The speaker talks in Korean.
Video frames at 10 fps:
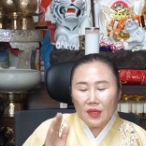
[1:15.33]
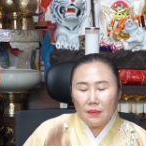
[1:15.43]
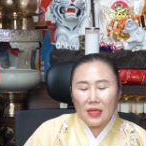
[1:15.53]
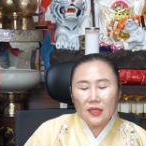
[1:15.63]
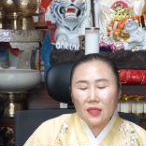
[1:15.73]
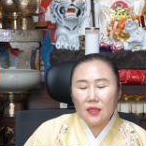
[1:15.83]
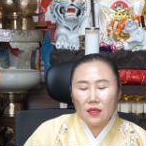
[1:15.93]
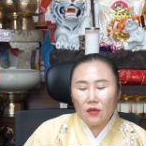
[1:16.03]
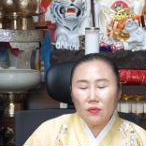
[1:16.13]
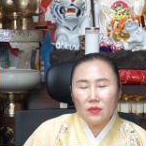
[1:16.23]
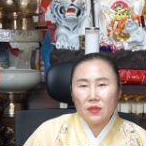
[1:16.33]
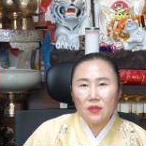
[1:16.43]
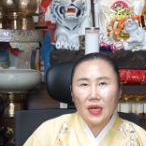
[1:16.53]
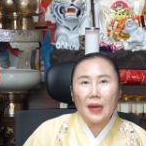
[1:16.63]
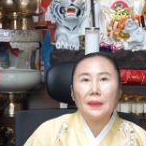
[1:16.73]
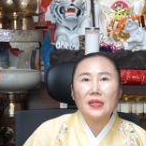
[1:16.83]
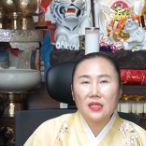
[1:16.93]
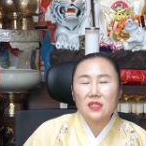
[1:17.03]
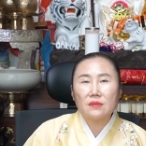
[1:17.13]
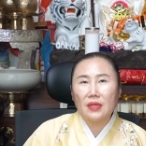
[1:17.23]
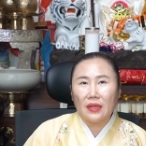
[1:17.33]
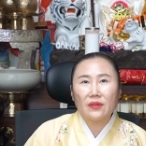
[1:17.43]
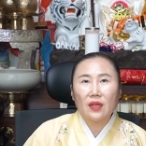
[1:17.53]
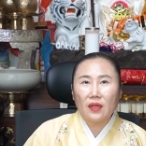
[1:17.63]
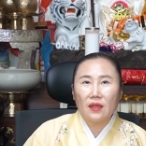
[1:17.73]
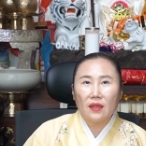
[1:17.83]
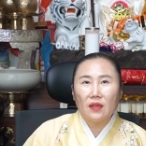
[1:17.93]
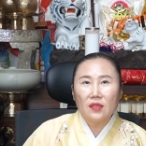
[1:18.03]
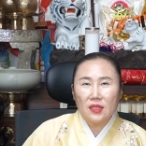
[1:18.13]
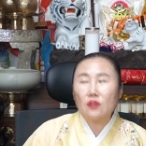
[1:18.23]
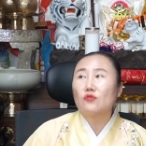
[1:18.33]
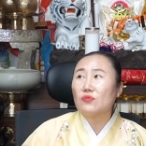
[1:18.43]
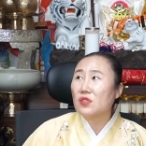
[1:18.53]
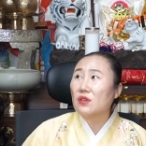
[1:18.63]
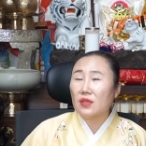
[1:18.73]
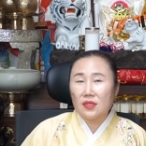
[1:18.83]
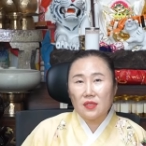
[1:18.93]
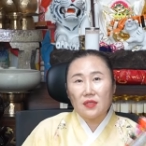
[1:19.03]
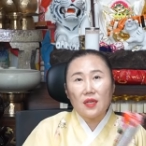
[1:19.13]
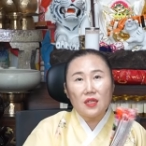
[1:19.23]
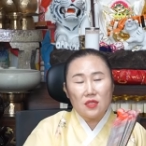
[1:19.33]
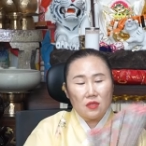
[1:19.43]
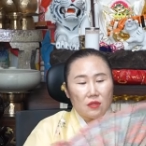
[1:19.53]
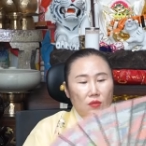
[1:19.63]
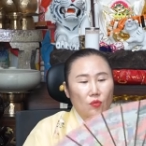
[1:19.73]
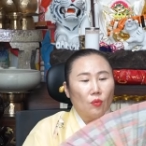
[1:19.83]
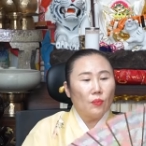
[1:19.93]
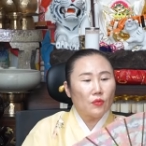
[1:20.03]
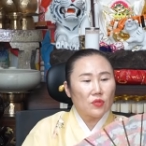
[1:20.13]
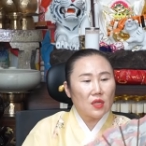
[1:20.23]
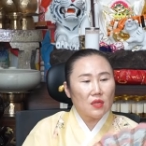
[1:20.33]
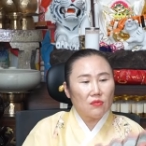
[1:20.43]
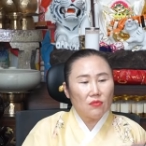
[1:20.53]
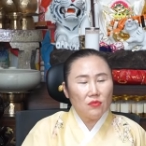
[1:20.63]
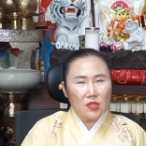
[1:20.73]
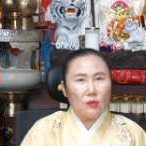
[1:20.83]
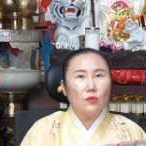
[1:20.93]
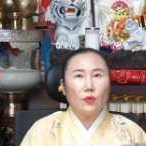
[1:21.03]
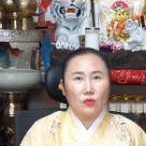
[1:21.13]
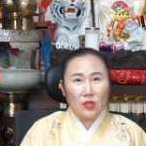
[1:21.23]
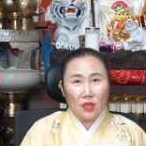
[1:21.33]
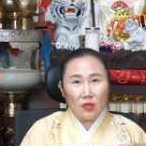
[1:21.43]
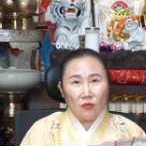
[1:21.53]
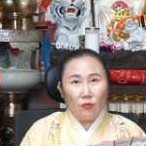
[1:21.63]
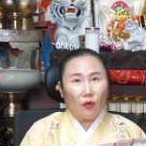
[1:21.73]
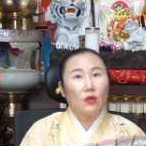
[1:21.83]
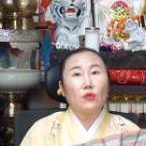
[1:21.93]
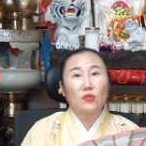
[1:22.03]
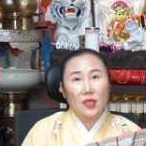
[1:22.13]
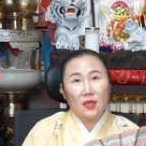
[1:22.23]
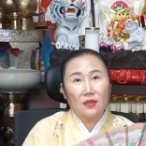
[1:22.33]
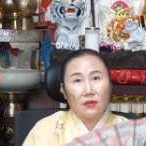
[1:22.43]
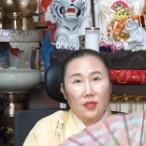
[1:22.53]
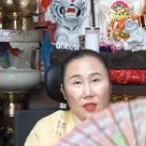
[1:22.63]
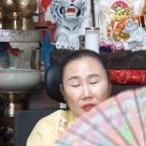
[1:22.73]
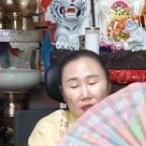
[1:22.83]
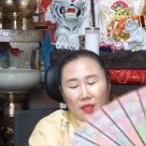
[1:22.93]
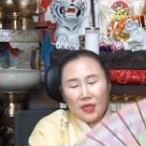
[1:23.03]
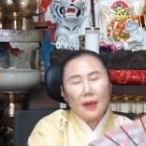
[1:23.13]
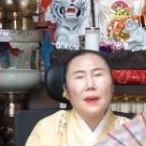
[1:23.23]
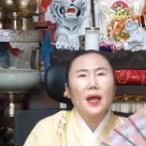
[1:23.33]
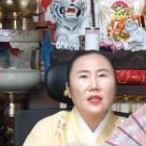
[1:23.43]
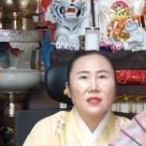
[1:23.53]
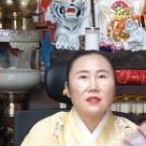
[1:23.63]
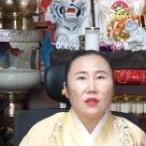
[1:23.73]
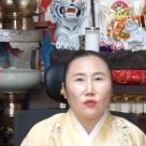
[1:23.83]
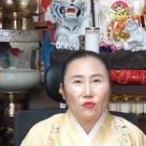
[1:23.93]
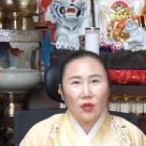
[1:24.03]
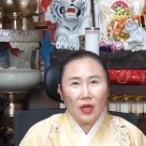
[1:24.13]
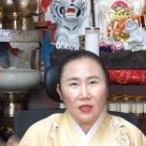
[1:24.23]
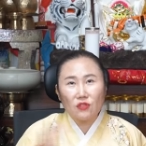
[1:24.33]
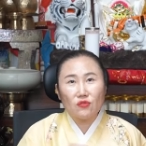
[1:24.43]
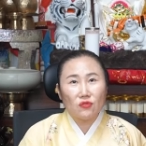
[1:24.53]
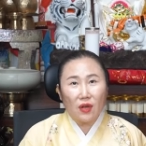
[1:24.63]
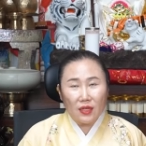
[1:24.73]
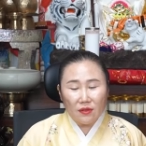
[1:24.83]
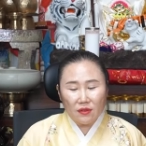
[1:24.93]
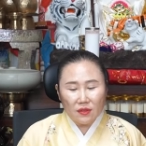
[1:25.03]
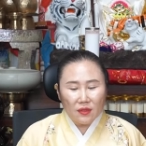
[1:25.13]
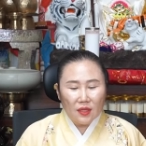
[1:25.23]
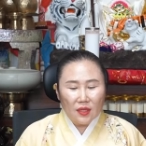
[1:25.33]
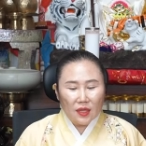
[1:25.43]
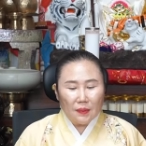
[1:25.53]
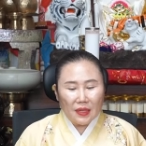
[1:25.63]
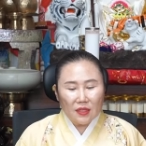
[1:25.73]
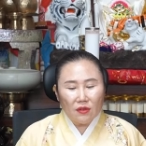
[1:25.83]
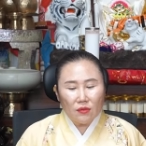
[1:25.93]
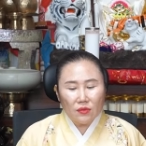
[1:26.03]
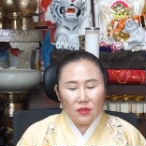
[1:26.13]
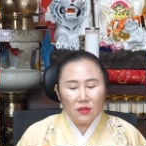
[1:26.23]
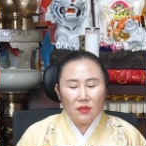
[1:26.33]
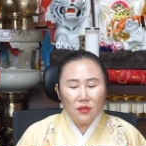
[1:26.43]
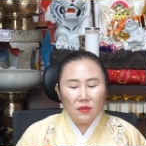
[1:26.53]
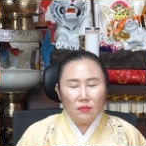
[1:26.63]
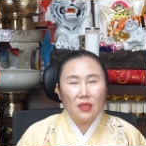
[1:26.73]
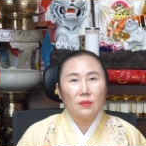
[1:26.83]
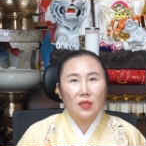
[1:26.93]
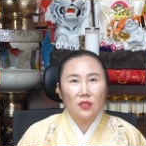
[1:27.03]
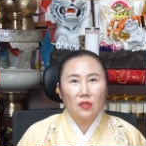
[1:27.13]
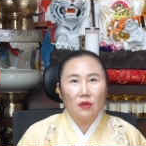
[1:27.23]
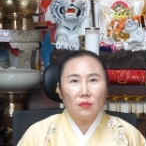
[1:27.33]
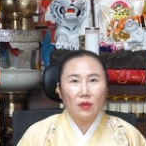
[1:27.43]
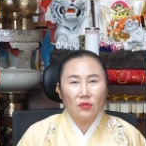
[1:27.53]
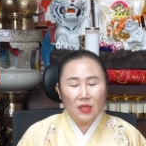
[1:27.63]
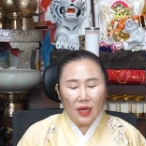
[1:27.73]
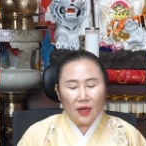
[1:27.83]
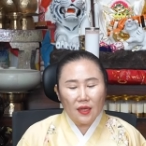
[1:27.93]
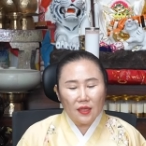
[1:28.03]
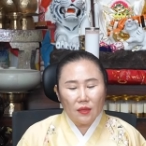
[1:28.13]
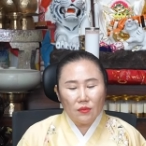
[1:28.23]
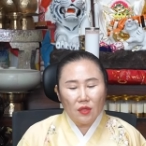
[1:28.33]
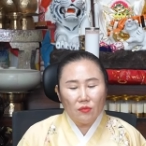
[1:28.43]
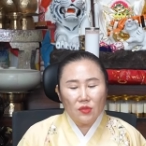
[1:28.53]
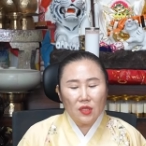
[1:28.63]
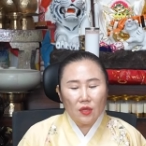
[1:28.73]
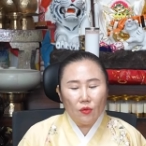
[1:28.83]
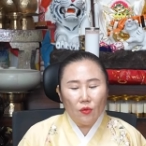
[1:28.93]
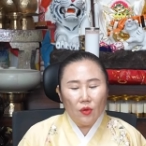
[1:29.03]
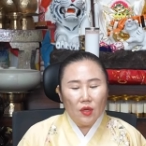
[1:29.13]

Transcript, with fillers: 말띠 여러분들은 가만히 있으면 안 돼. 자꾸 움직여야지. 그래야지 돈복도 생기고 재물복도 생기고 먹을 욕도 생기는 거야. 가만히 있는다고 누가 갖다 주는 거 아니거든. 그러니까 말띠 여러분들은 많이 많이 역마운이 강하기 때문에 움직이고